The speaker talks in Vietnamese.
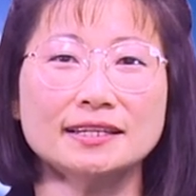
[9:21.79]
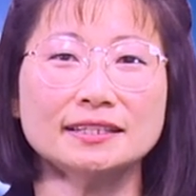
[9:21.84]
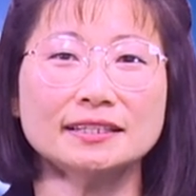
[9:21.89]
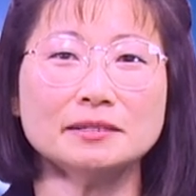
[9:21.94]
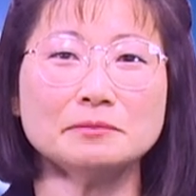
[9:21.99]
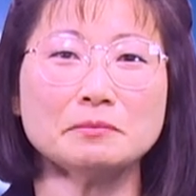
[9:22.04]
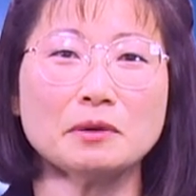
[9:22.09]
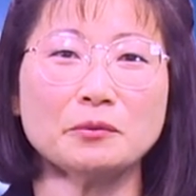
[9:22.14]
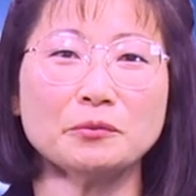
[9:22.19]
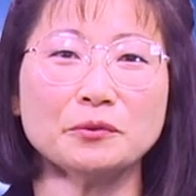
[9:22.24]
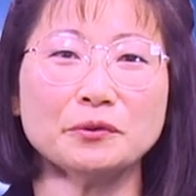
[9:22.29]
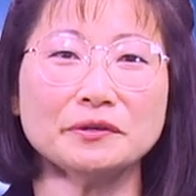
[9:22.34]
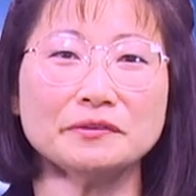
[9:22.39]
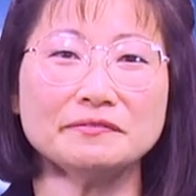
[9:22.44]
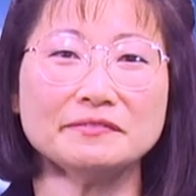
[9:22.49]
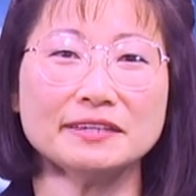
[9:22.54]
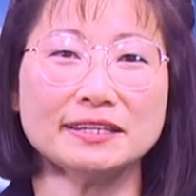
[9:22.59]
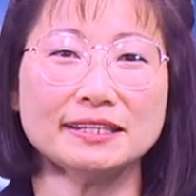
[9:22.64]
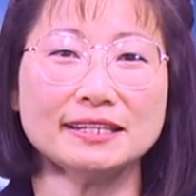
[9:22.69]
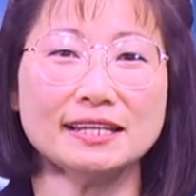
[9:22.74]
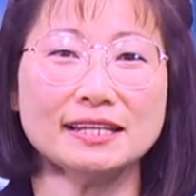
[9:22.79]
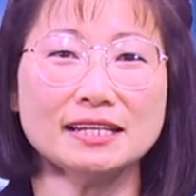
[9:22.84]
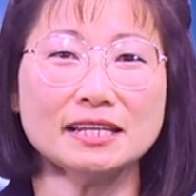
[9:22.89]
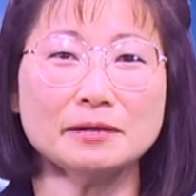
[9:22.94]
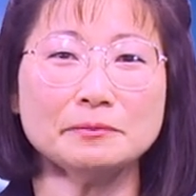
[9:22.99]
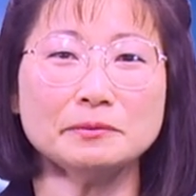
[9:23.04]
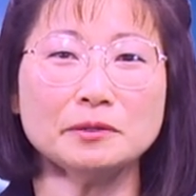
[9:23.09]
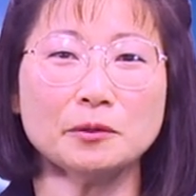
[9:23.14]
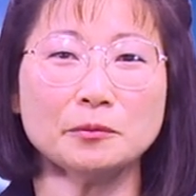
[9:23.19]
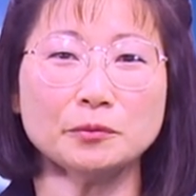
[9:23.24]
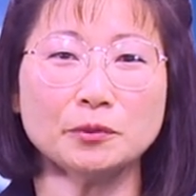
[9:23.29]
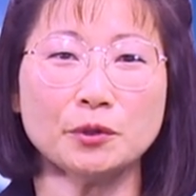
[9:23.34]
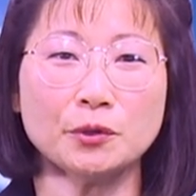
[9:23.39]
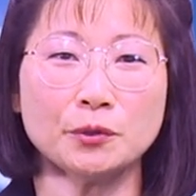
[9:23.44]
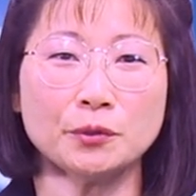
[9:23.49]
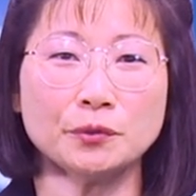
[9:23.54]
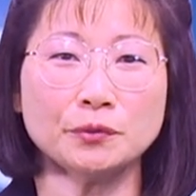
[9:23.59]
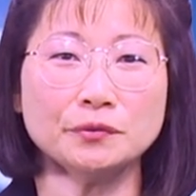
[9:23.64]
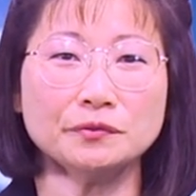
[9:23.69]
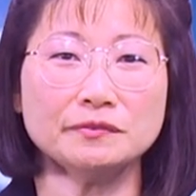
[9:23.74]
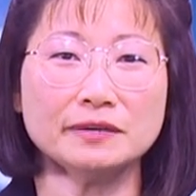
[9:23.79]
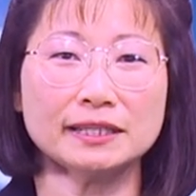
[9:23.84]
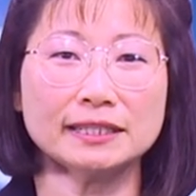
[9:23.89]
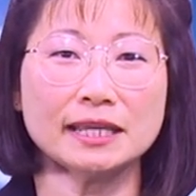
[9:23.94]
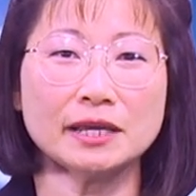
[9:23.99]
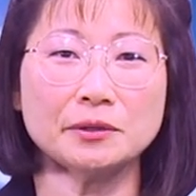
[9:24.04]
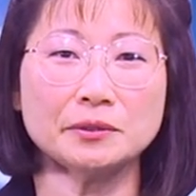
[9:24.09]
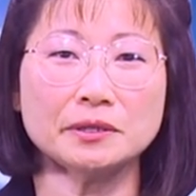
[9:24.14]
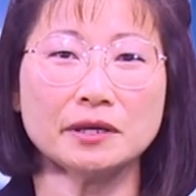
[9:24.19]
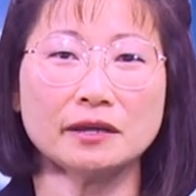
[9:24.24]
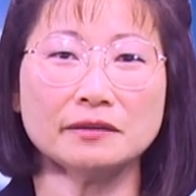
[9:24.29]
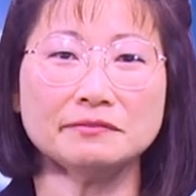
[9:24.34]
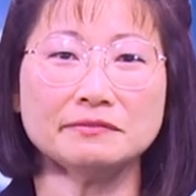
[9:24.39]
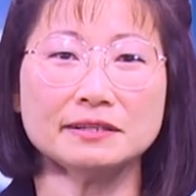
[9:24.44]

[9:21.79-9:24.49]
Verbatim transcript: Kính mong quý vị đến lớp đông đủ và theo dõi